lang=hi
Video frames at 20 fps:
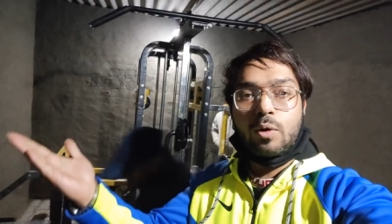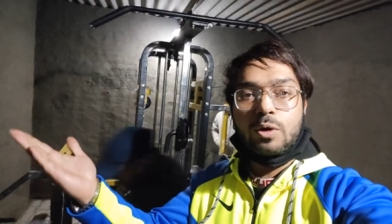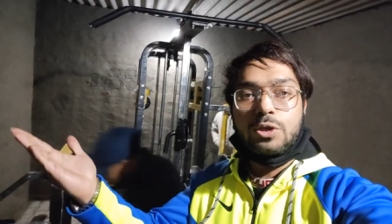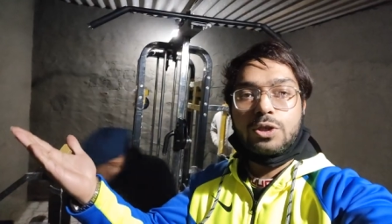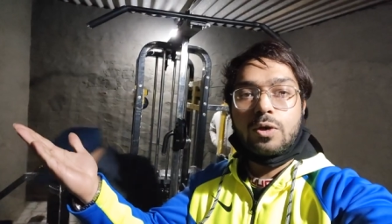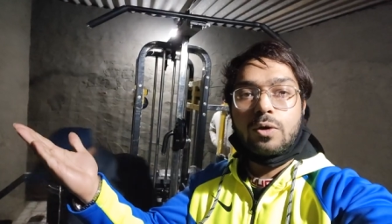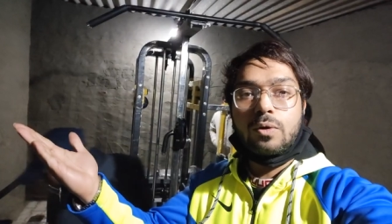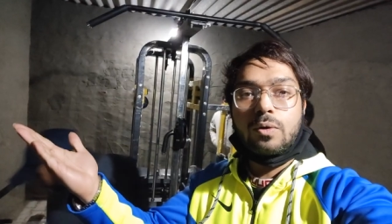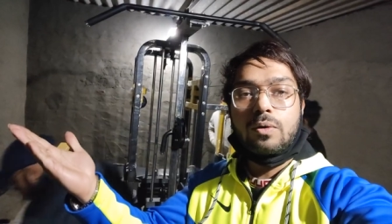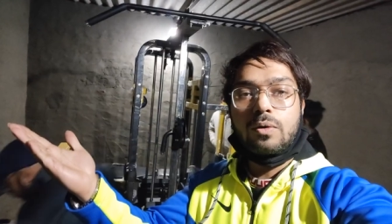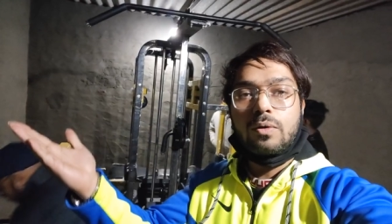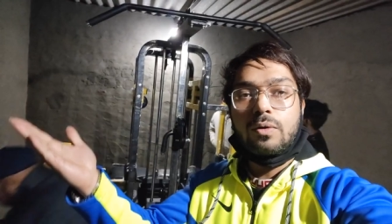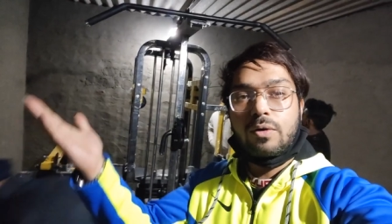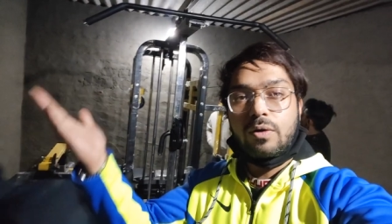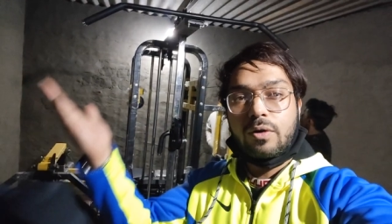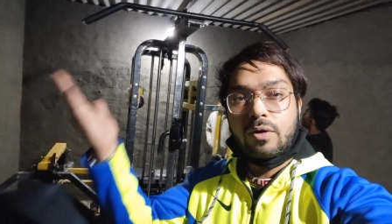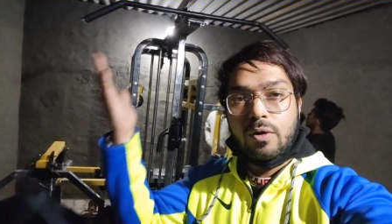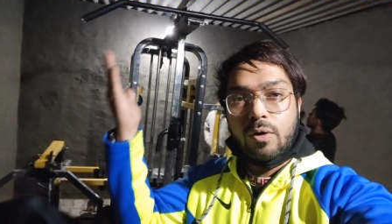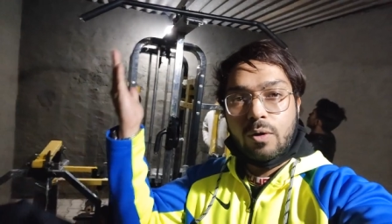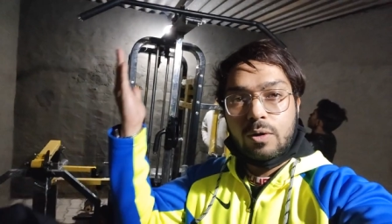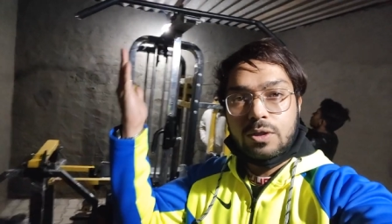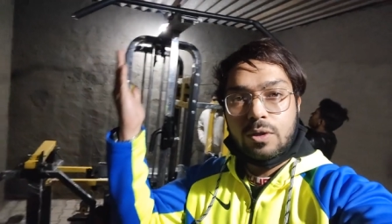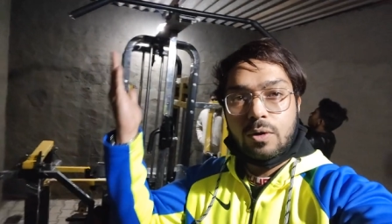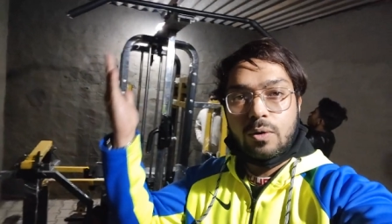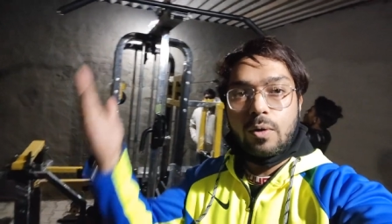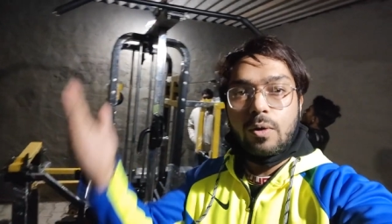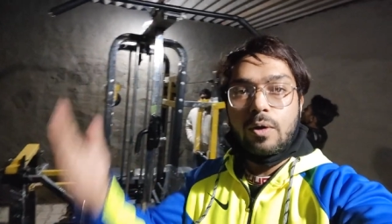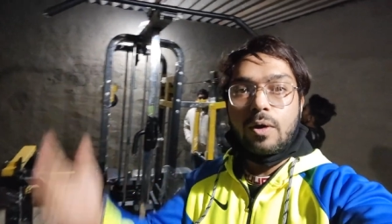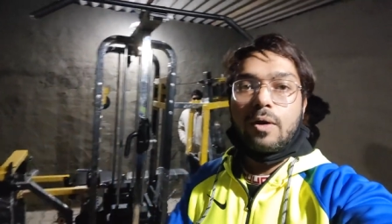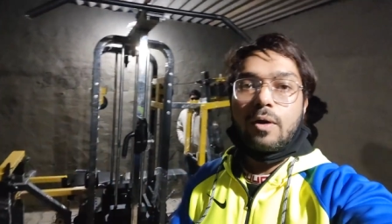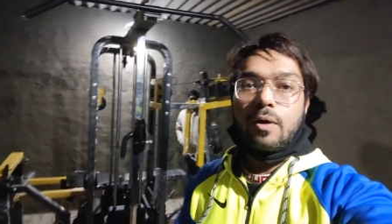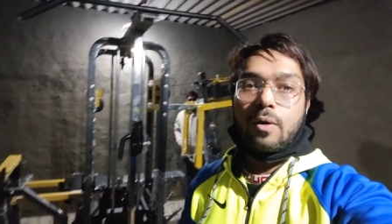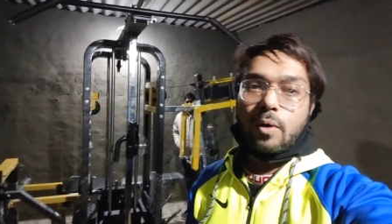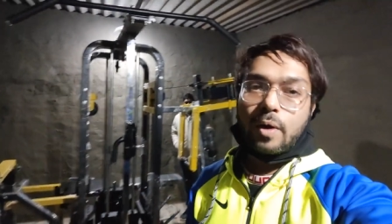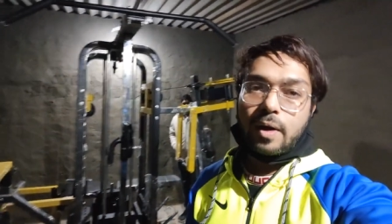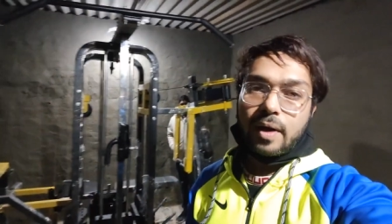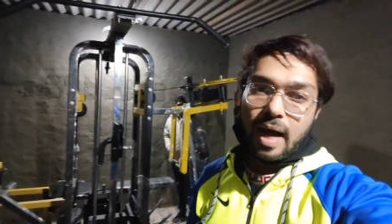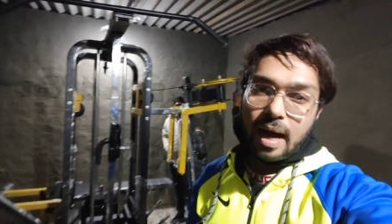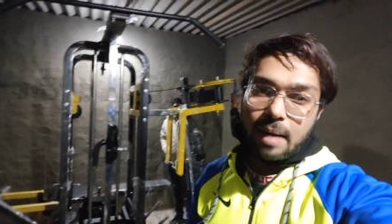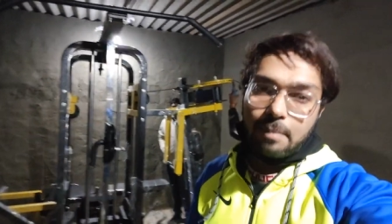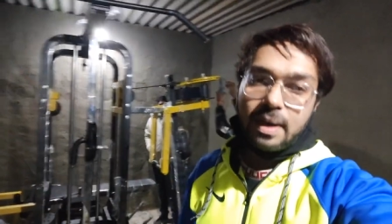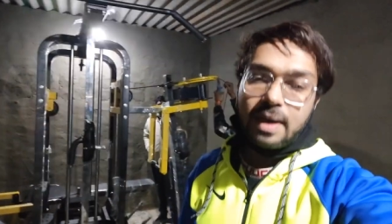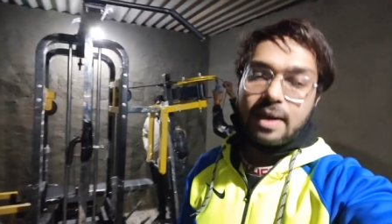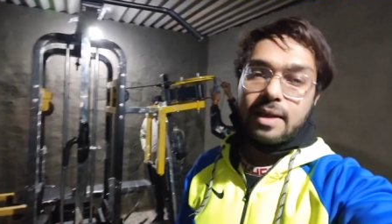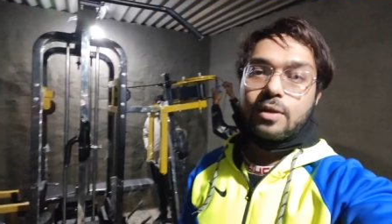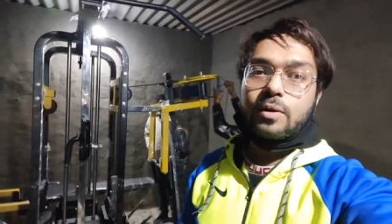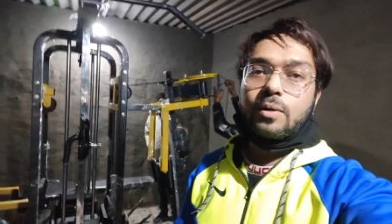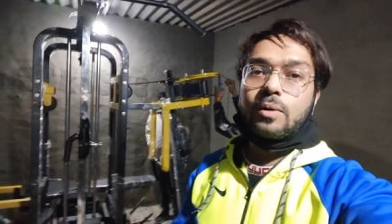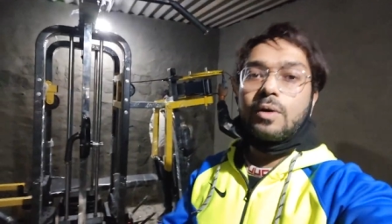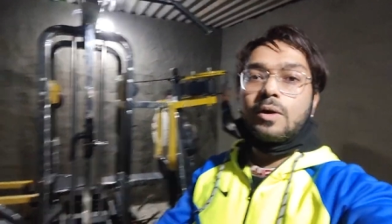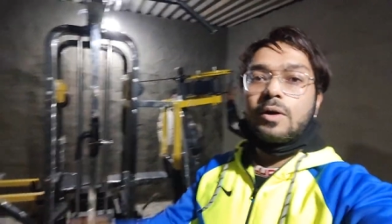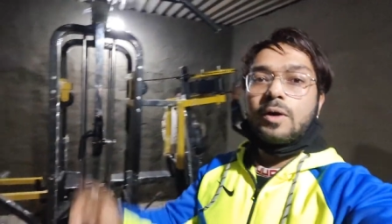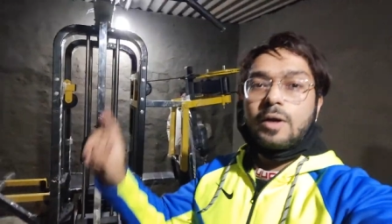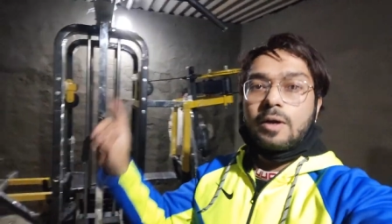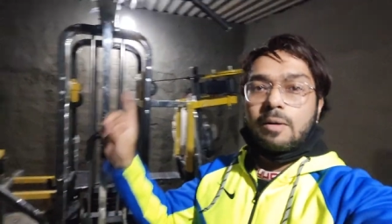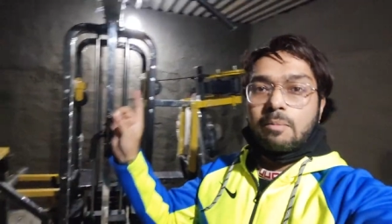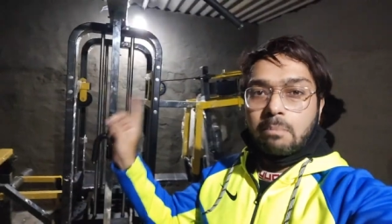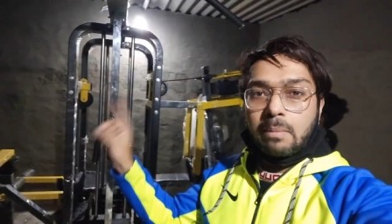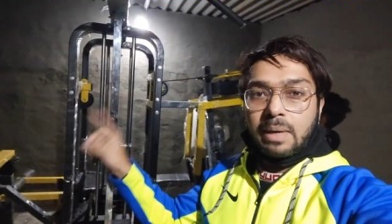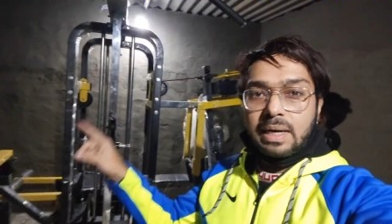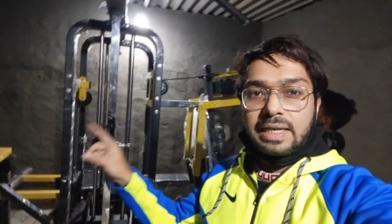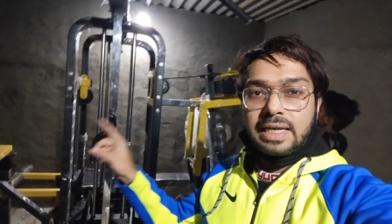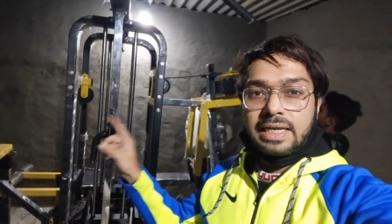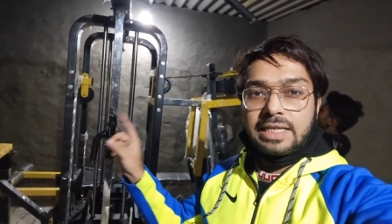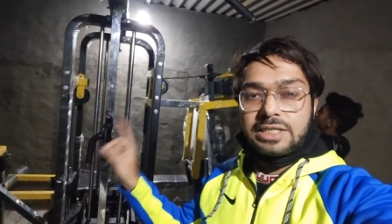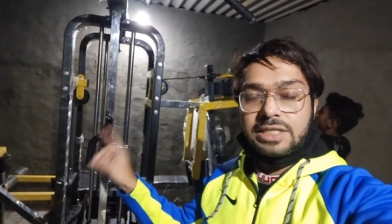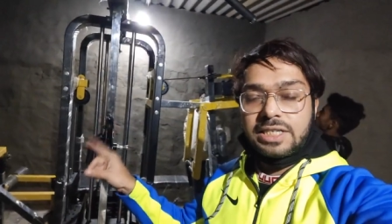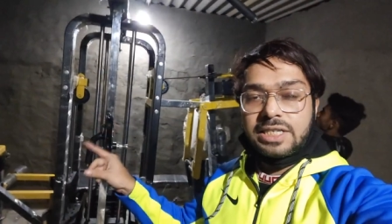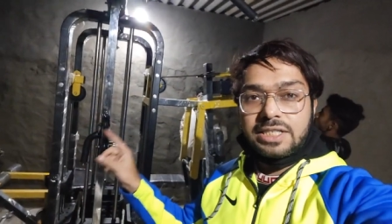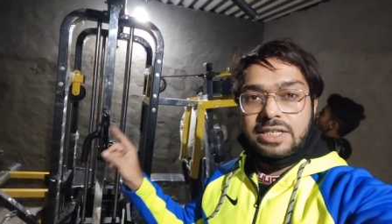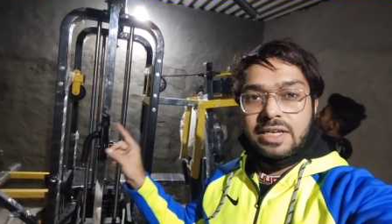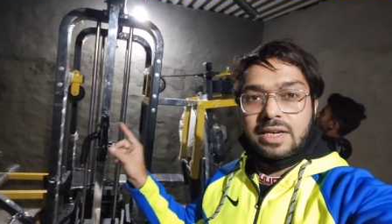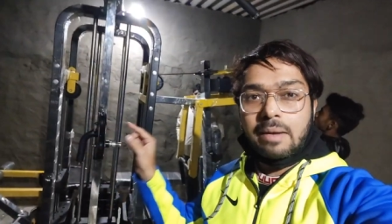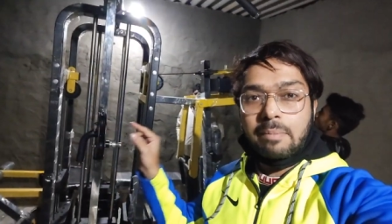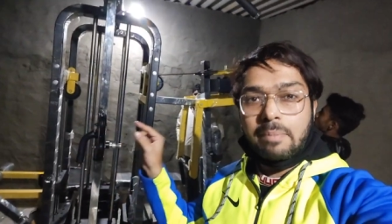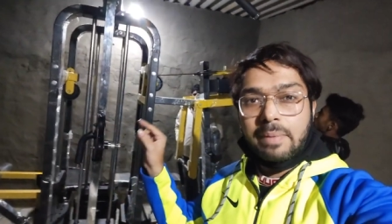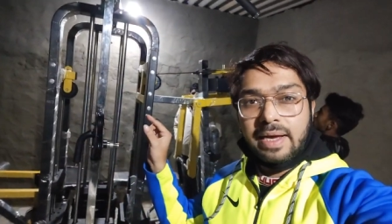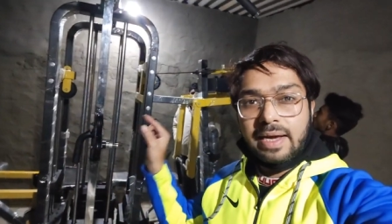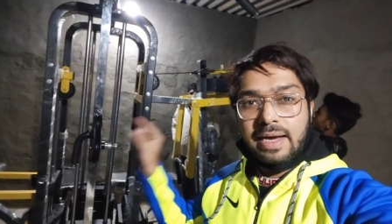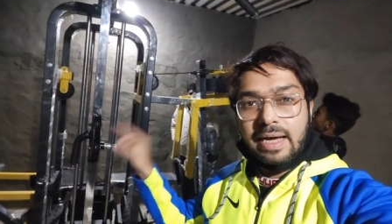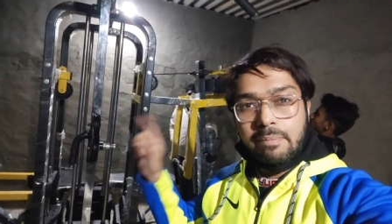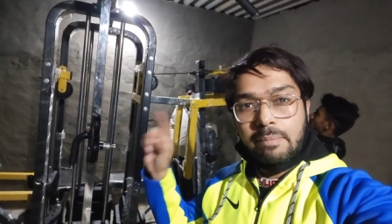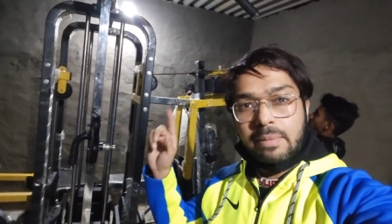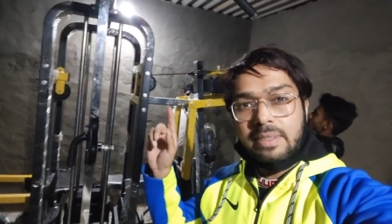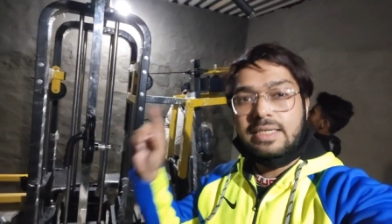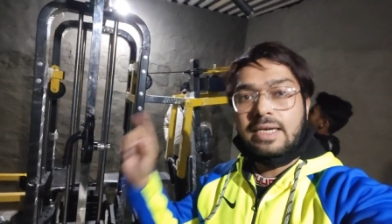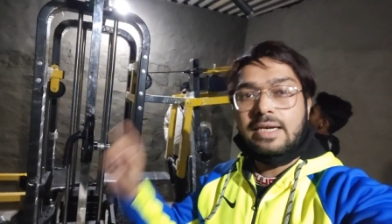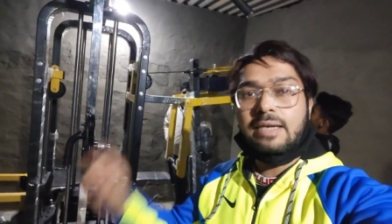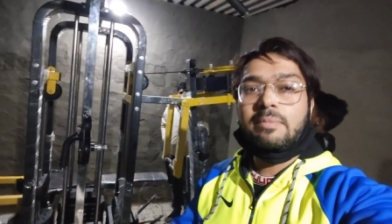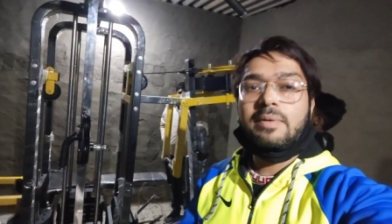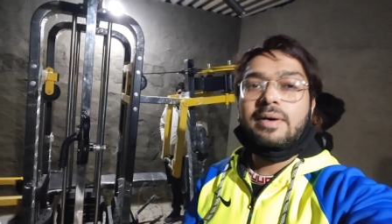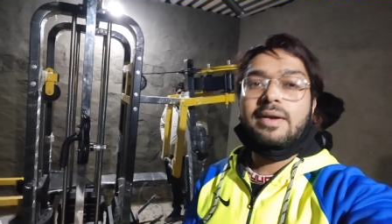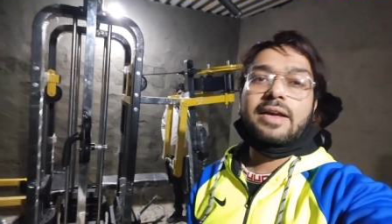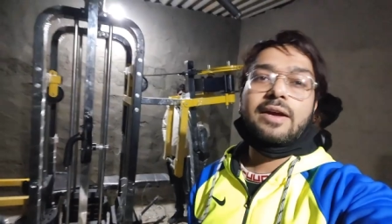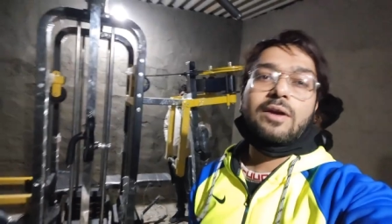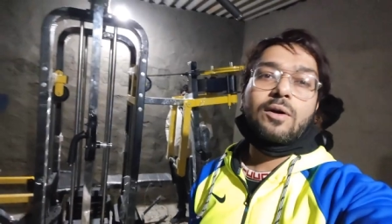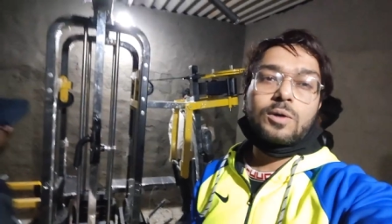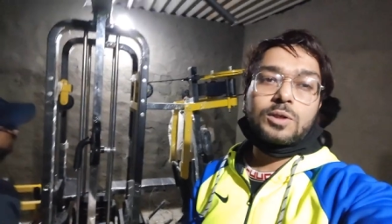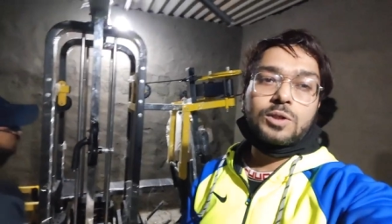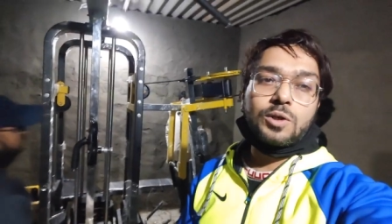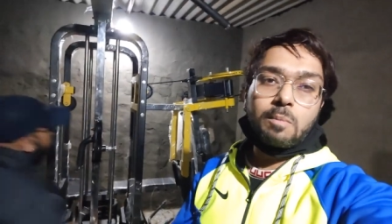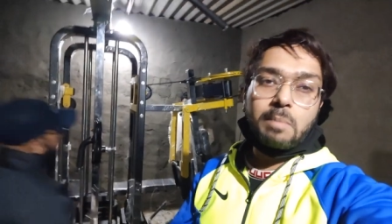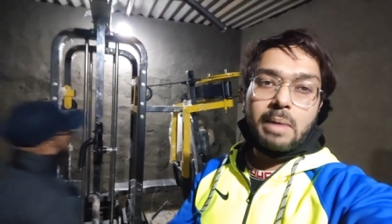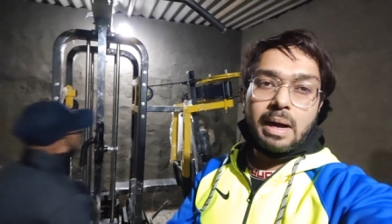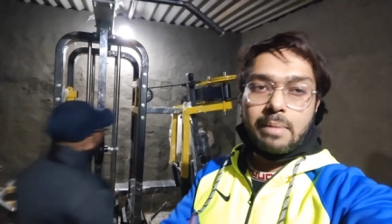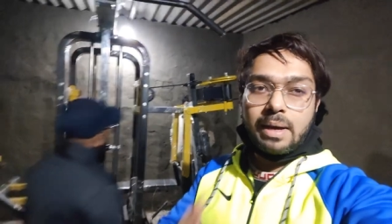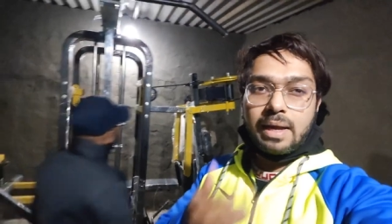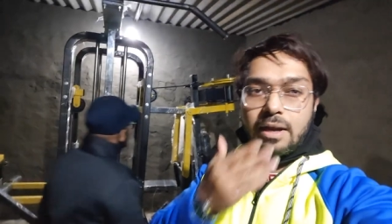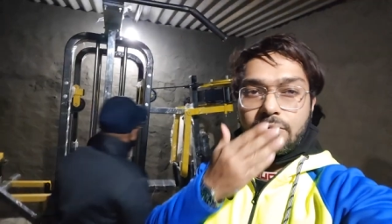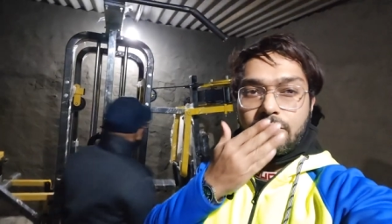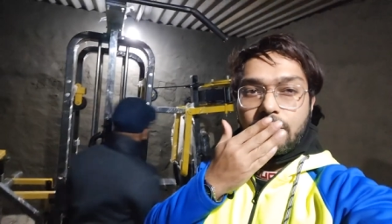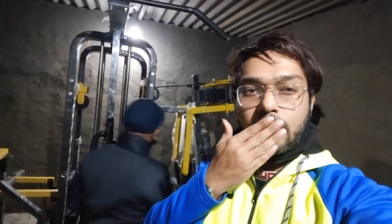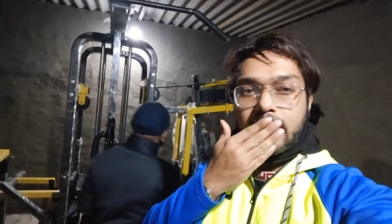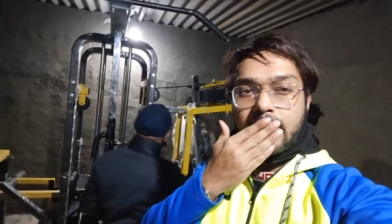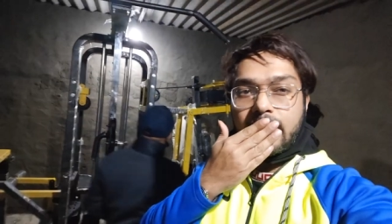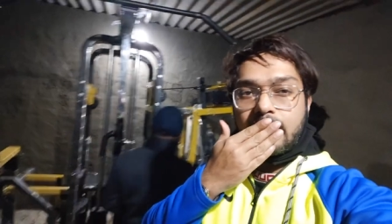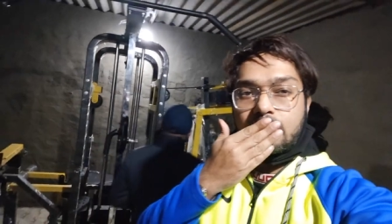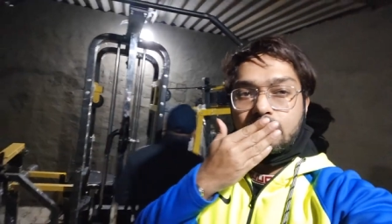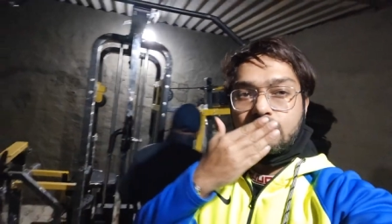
मोज लो रोज लो और ना मिले तो मल्टी स्टेशन अपने घर पे सेटअप करके खोज लो बाय बाय लव यू टेक